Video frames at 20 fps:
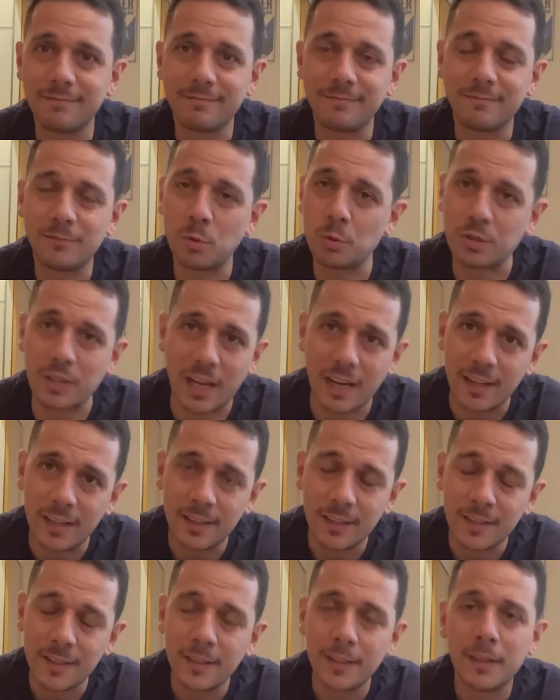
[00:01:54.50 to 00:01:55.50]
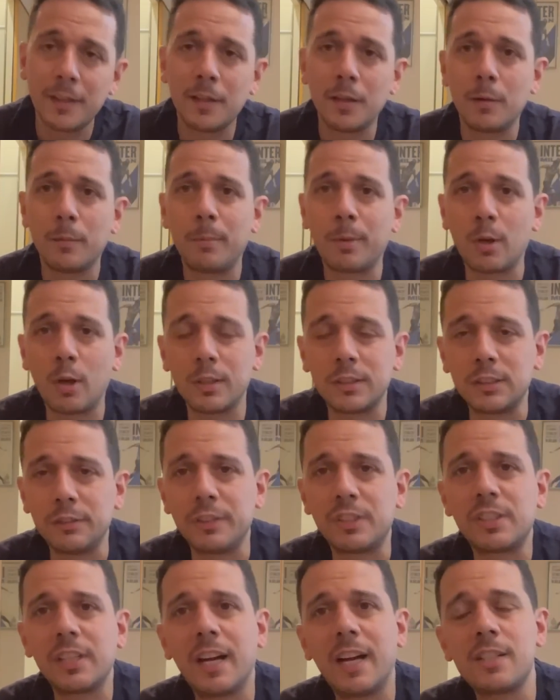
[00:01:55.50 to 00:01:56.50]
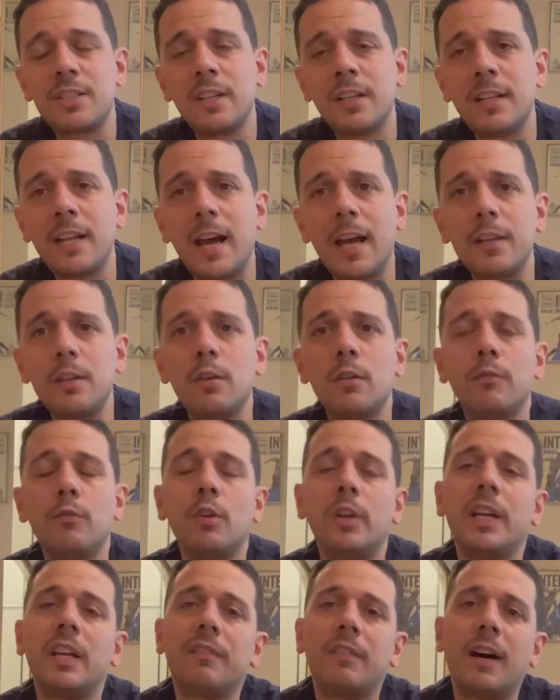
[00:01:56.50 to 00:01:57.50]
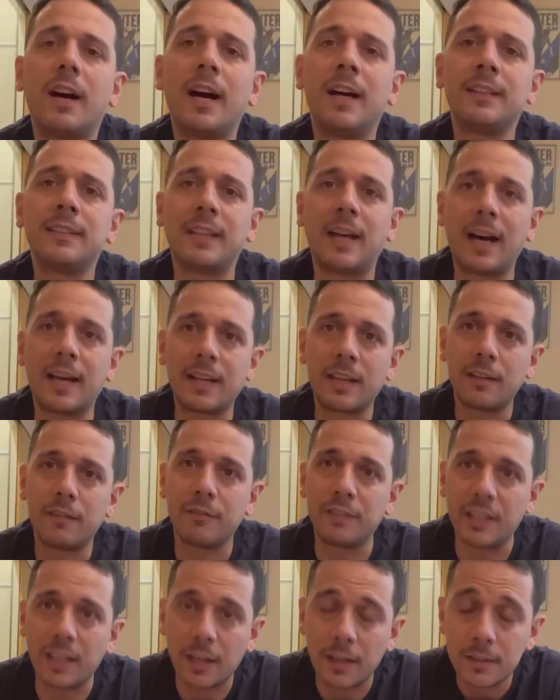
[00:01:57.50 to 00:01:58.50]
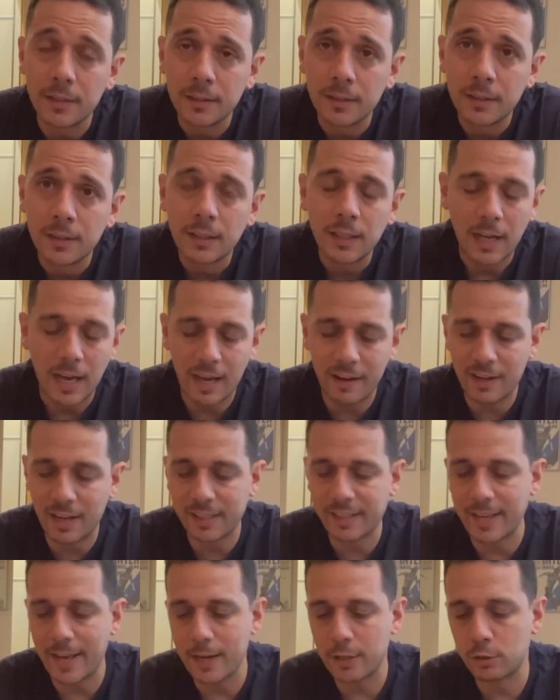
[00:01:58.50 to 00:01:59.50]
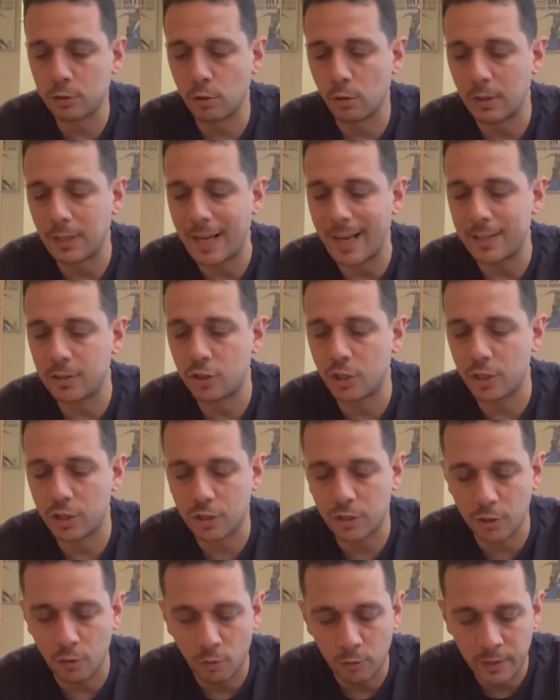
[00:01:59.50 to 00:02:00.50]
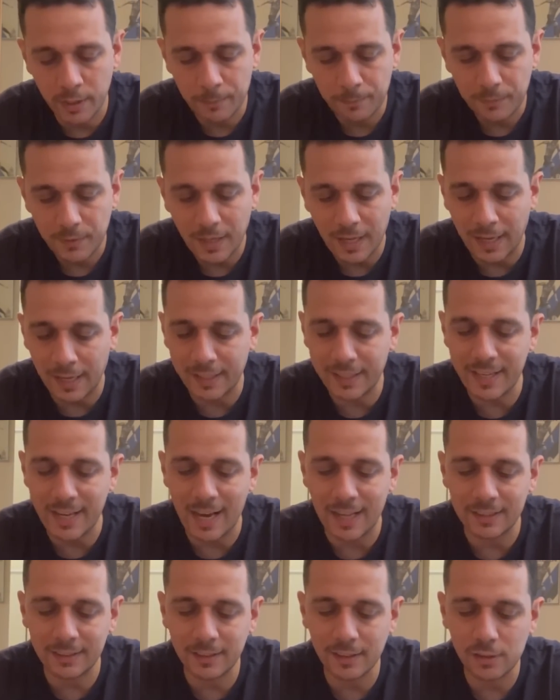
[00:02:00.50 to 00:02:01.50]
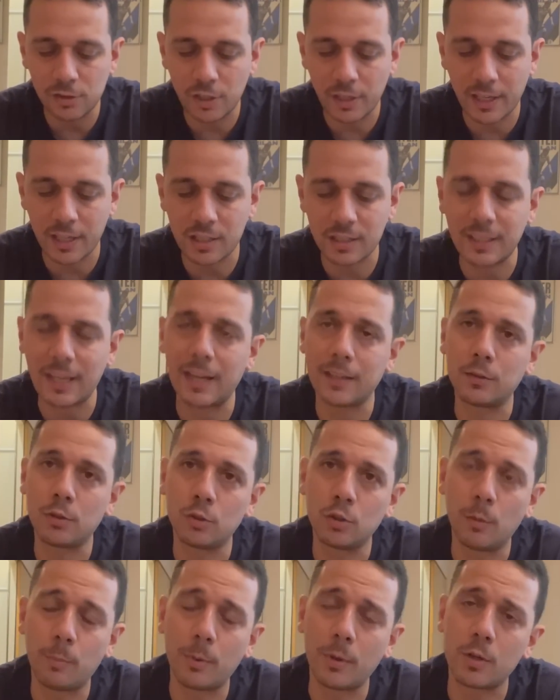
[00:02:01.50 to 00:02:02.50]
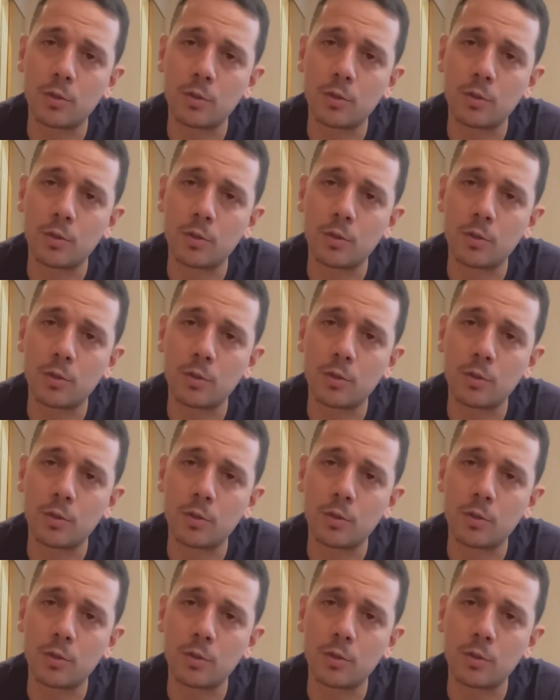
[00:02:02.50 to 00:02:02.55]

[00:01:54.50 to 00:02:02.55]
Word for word: Lo sa. Brozovic a gennaio voleva andare via. Aveva chiesto la cessione. A Riyadh c'era stato, dopo la